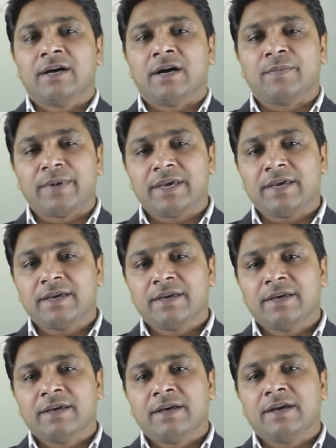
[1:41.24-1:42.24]
हमें
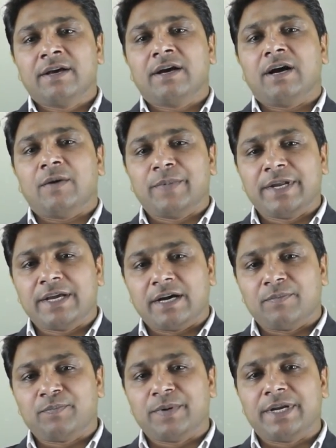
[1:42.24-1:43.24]
अपनी
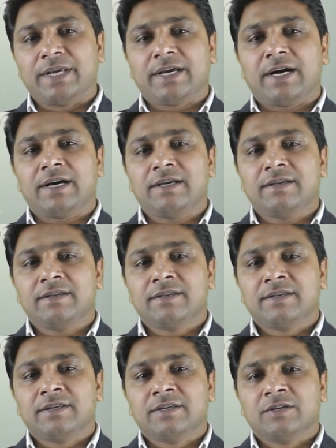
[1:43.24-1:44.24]
कंपनी का
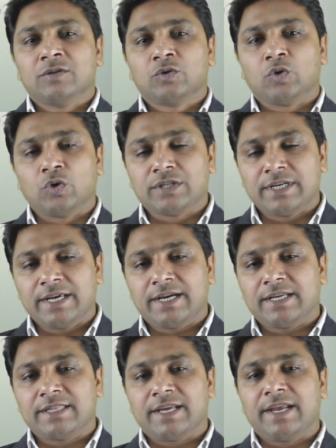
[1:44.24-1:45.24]
सोचने
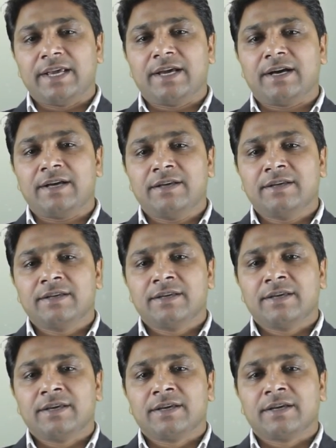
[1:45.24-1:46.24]
का तरीका
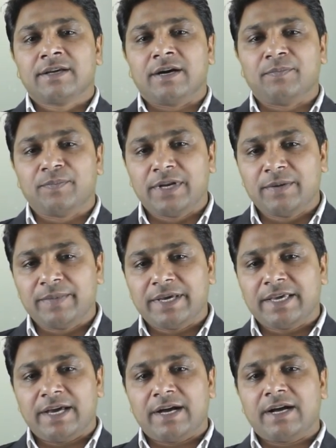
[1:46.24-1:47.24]
कंपनी
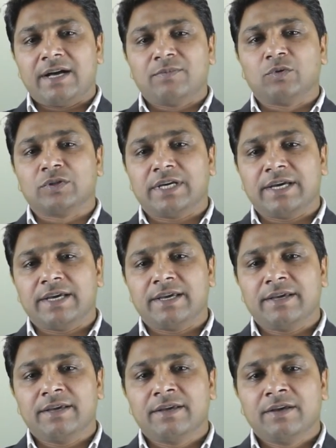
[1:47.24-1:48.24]
में क्या काम होता
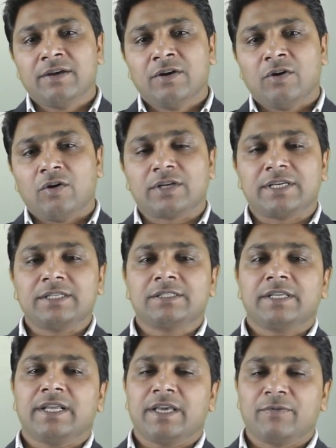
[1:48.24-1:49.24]
है और
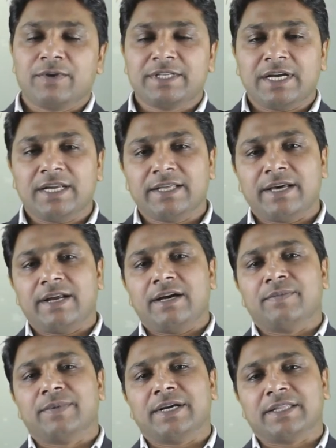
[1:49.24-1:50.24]
किस तरह की विचारधारा
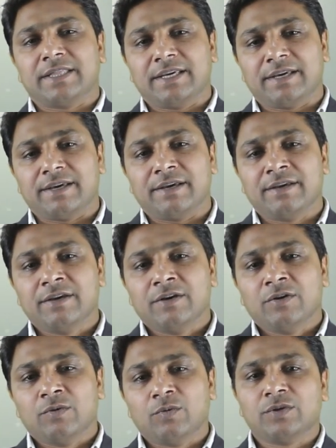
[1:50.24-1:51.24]
हम रखते हैं
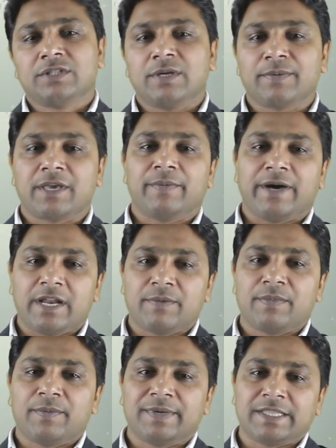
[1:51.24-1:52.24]
उन सब के बारे
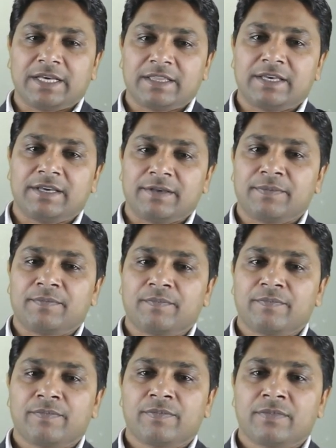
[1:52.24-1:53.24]
में बताता है
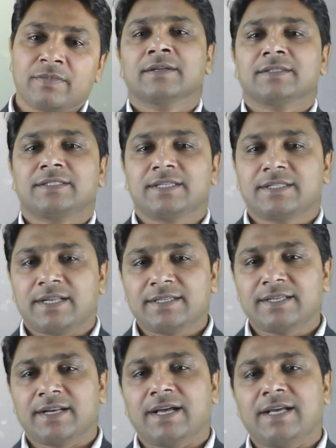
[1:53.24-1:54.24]
जिस तरह
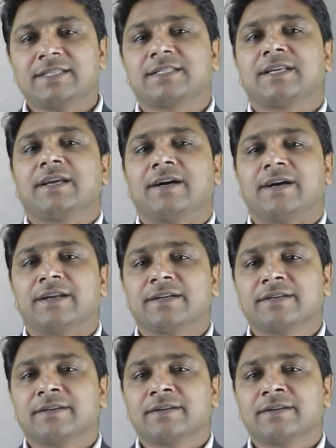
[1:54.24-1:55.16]
से राष्ट्रीय गान